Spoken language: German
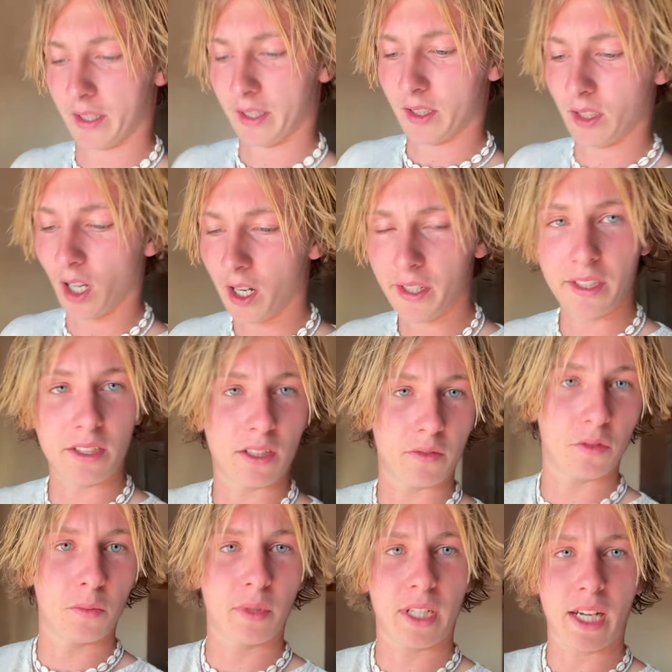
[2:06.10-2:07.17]
gar nicht dafür
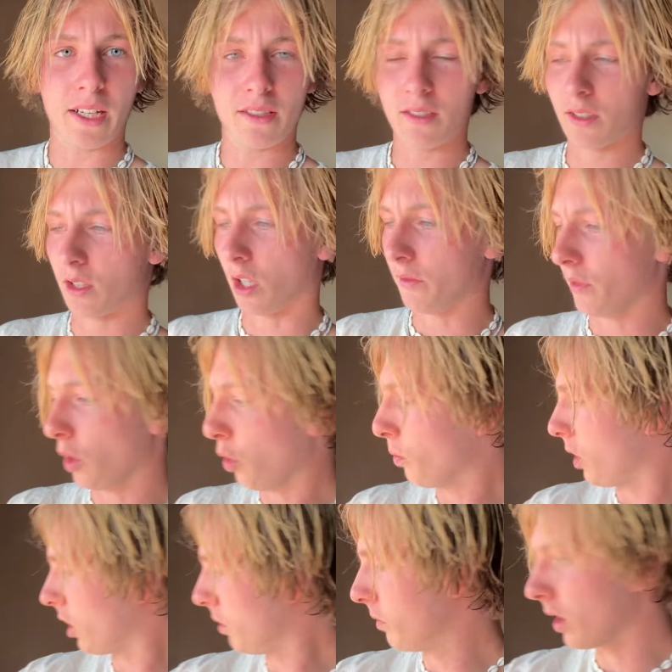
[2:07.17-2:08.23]
begeistern kann. Warum
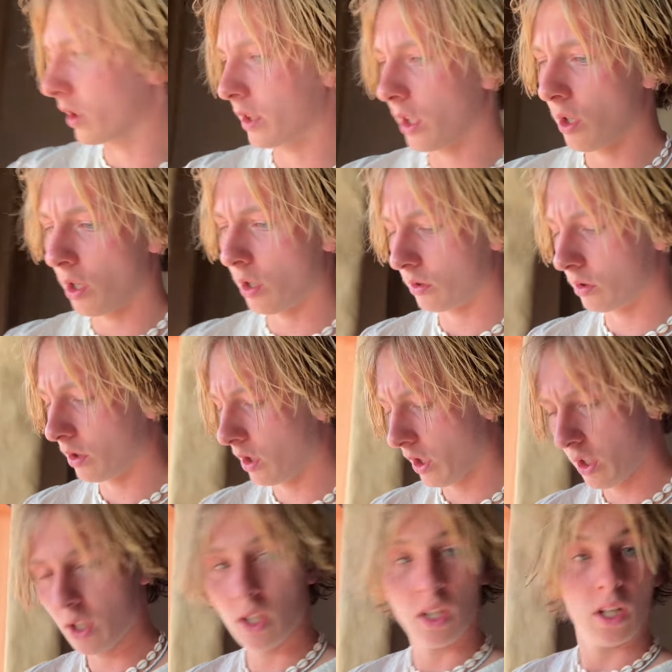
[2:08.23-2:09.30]
auch immer, keine Ahnung.
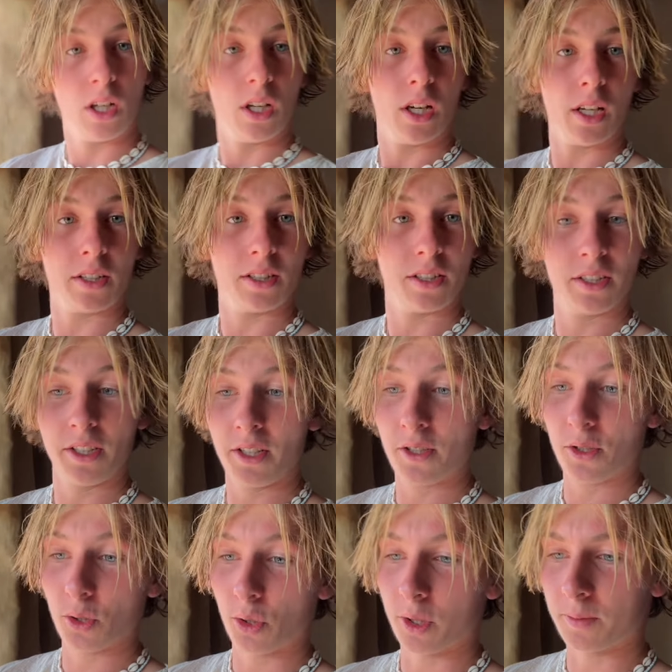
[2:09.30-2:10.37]
Hatte ich nie
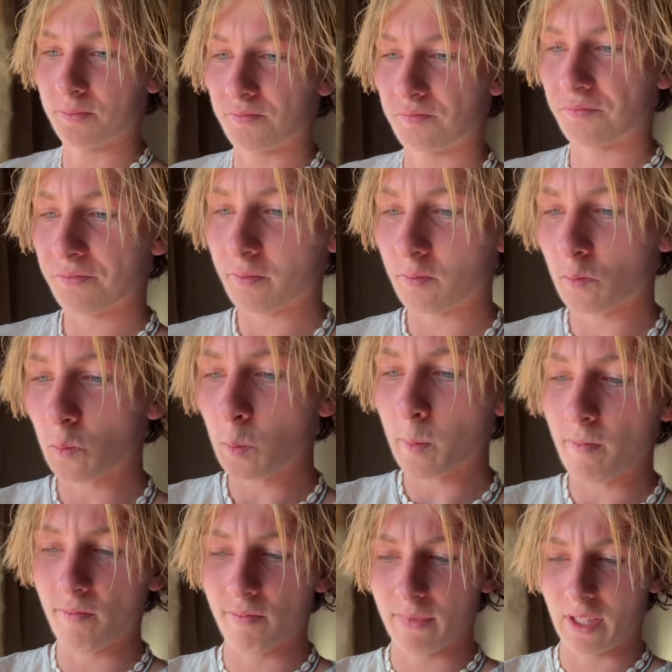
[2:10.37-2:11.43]
so,
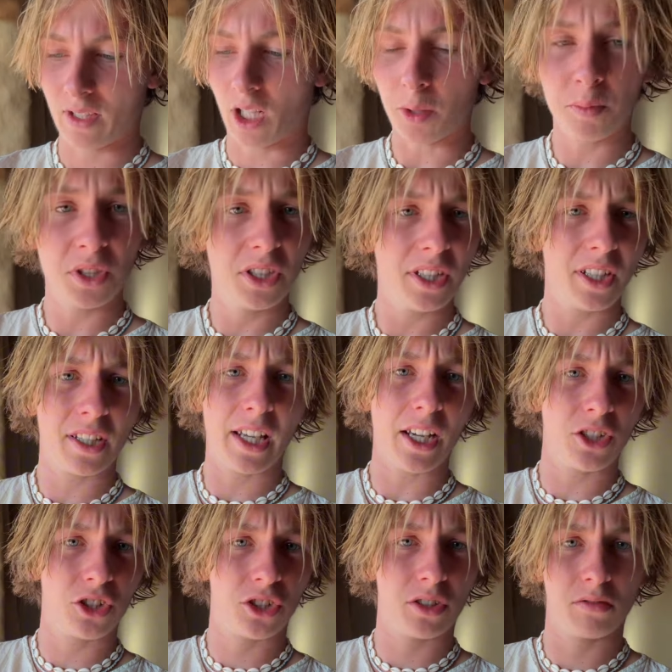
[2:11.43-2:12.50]
hat mich nie
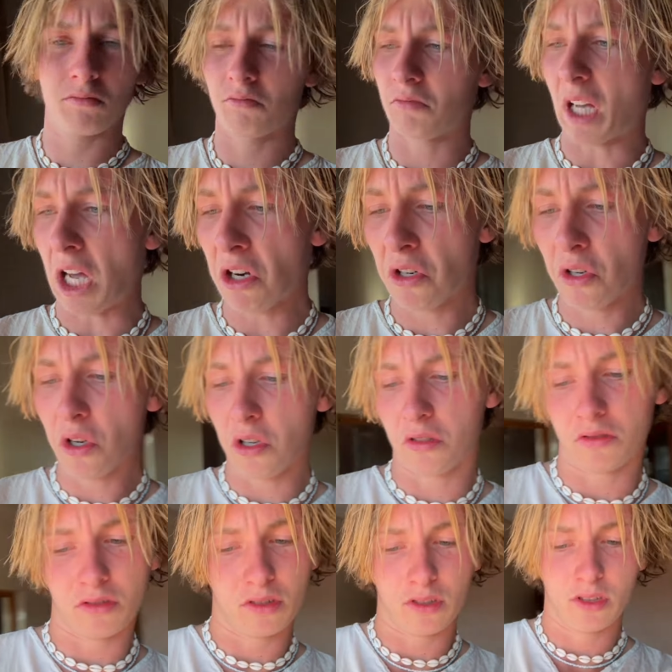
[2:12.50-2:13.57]
gecatcht. I don't know.
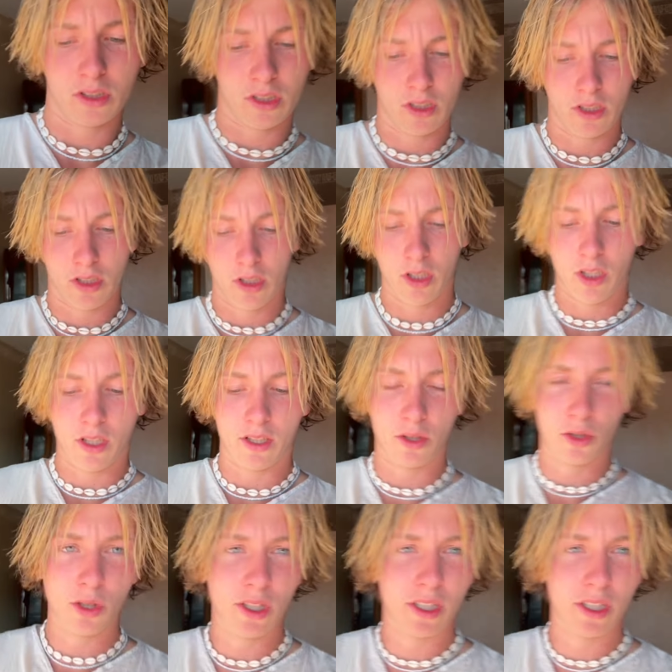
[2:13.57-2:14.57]
Natürlich,